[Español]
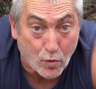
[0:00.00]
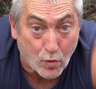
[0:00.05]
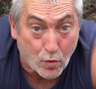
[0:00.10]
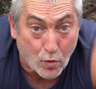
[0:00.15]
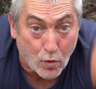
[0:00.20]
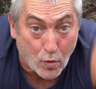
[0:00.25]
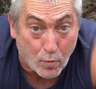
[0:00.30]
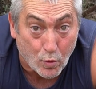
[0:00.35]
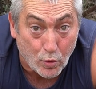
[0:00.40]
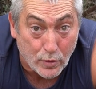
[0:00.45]

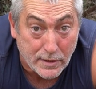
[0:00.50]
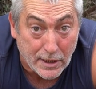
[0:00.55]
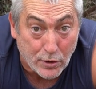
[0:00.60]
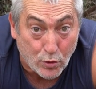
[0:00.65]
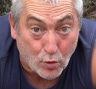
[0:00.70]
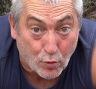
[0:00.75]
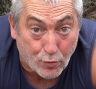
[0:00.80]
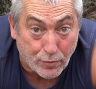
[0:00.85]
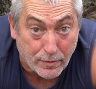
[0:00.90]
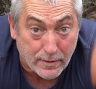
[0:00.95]
con
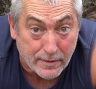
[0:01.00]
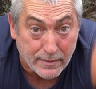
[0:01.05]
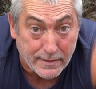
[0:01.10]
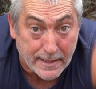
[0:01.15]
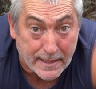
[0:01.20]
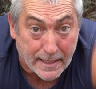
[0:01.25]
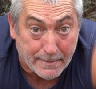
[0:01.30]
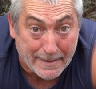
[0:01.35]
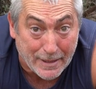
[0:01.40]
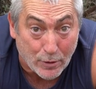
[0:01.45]
multitud de
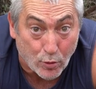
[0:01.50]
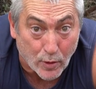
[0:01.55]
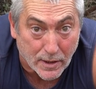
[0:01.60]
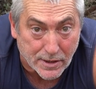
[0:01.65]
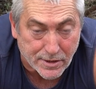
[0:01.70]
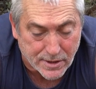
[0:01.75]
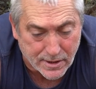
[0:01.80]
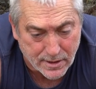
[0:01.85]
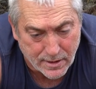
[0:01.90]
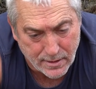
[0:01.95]

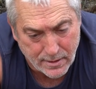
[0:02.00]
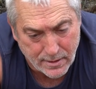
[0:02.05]
lamélulas.